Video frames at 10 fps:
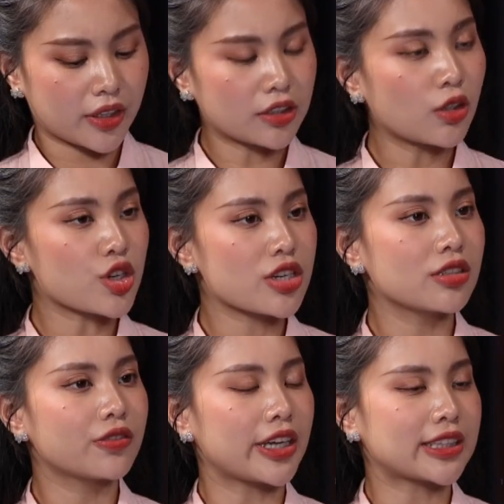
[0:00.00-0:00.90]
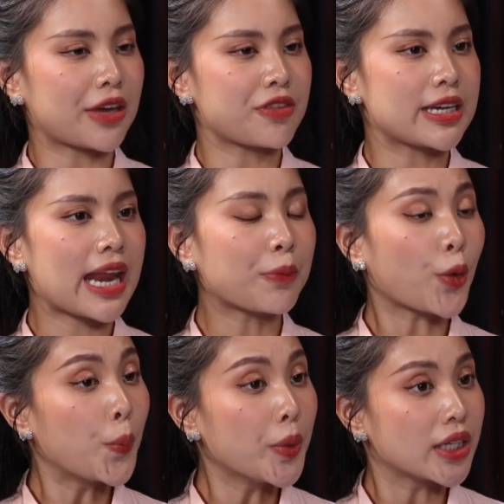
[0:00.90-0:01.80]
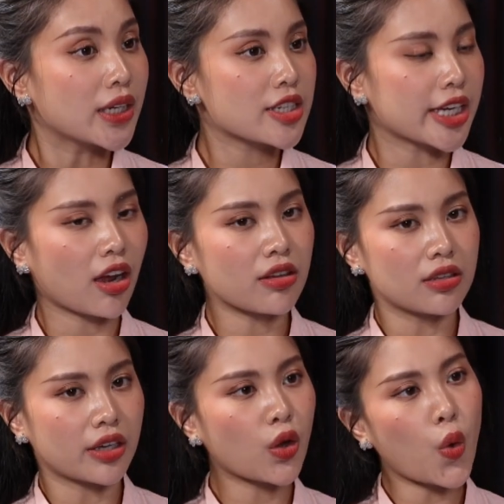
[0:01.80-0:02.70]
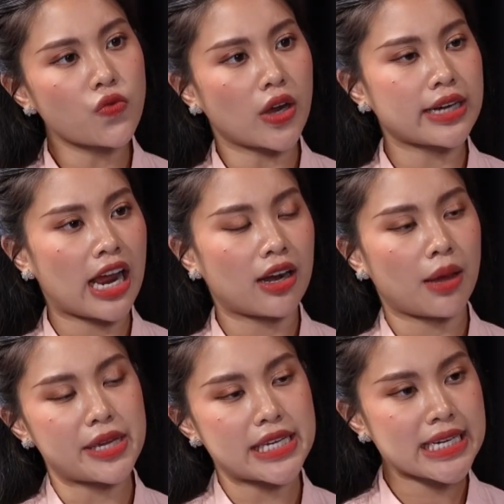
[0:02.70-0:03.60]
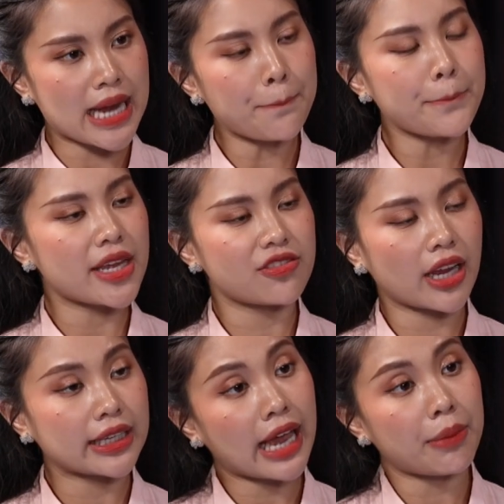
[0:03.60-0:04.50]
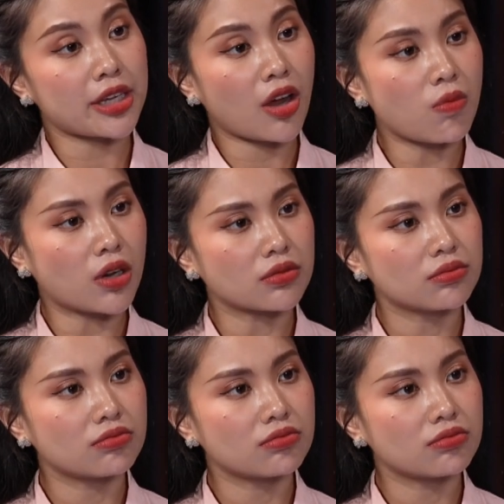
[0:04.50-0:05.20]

À, thưa luật sư, vậy tại Việt Nam của mình nó sẽ có những cái khu vực nào là bị cấm bay flycam hay không ạ?